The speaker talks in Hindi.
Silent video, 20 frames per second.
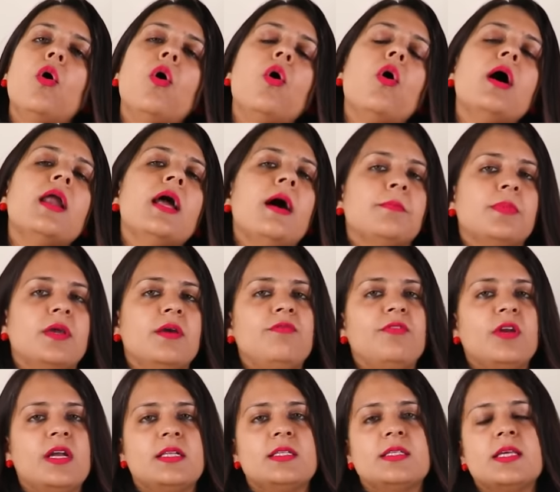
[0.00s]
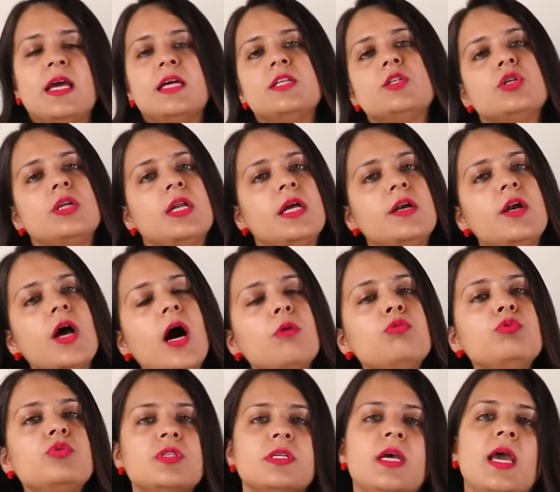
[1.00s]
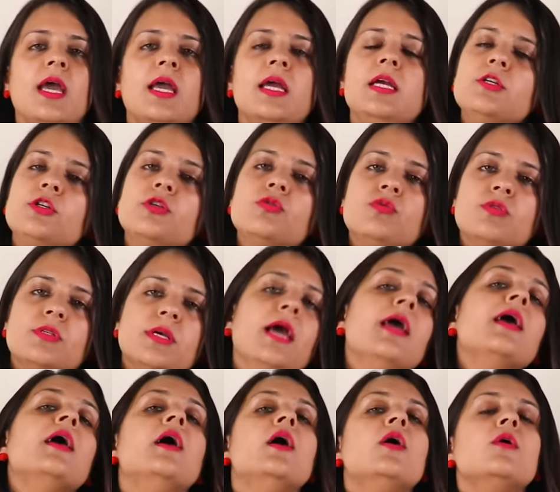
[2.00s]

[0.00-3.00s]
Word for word: और आपके फ्रेंड्स हैं जिन्हें डाउट्स हैं इशूज़ हैं